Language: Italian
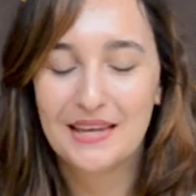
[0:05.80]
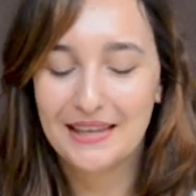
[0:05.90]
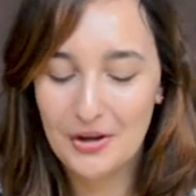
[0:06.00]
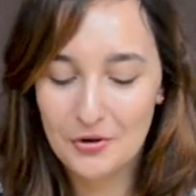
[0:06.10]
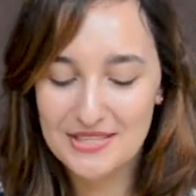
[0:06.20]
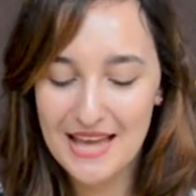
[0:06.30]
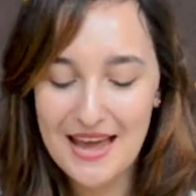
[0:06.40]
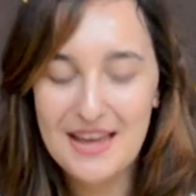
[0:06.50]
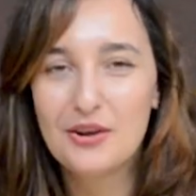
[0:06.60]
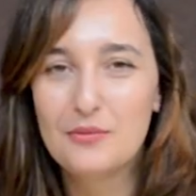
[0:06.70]
Che cos'è
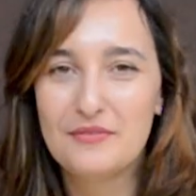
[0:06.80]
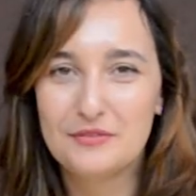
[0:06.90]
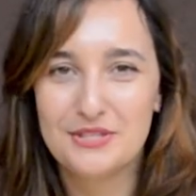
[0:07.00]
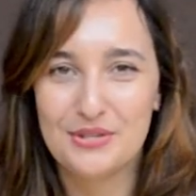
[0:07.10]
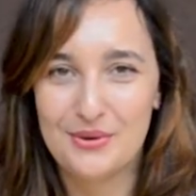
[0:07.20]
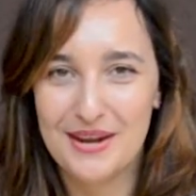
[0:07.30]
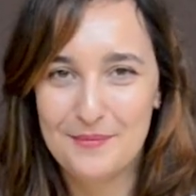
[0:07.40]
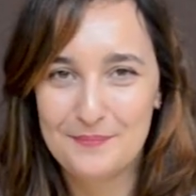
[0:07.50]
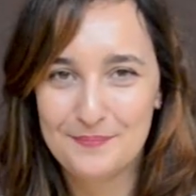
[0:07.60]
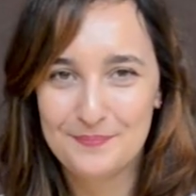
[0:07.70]
e come funziona?
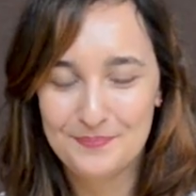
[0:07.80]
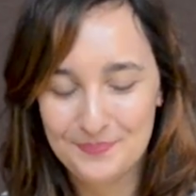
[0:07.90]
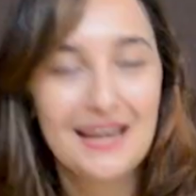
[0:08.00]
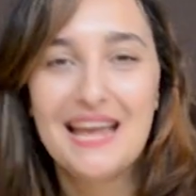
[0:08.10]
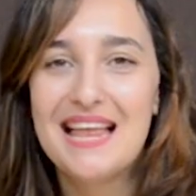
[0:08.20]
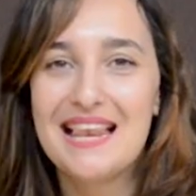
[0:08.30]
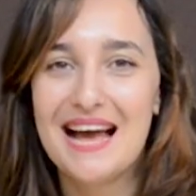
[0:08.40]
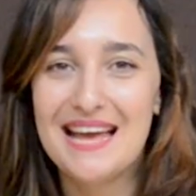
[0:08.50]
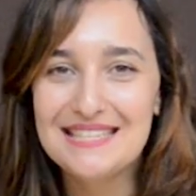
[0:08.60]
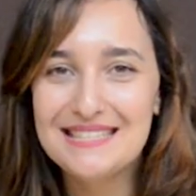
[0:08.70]

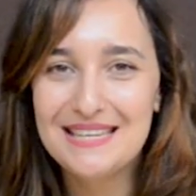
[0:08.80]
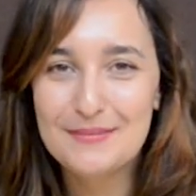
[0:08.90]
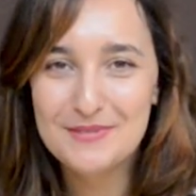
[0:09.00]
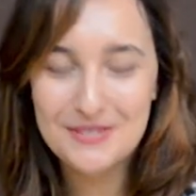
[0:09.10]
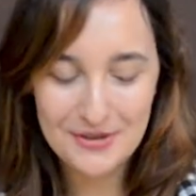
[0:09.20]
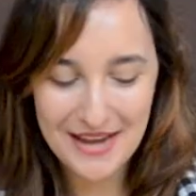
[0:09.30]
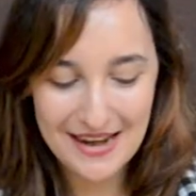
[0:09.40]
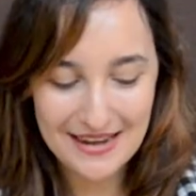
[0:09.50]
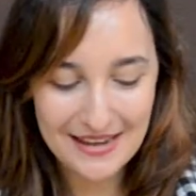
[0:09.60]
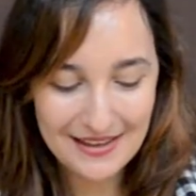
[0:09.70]
La
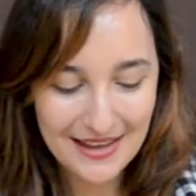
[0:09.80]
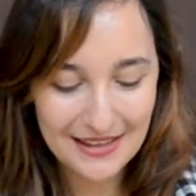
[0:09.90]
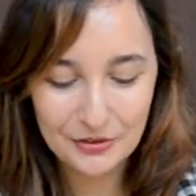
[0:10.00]
SYL è